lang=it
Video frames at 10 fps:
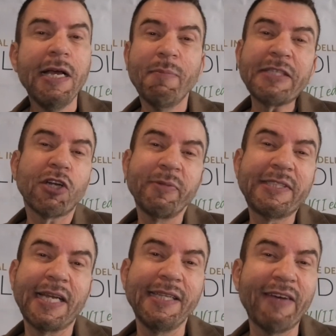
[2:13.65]
Beh, sono
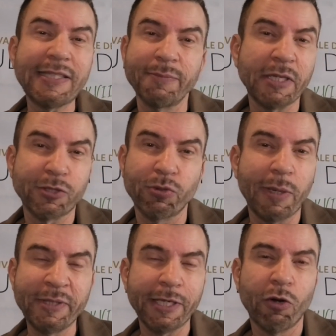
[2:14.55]
mestieri diversi ma
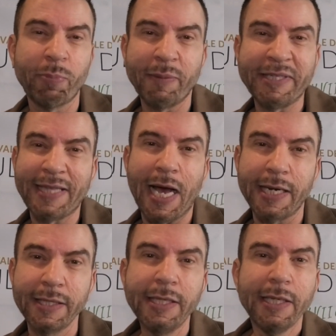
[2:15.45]
assolutamente
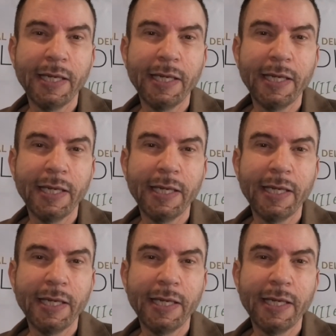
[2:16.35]
complementari.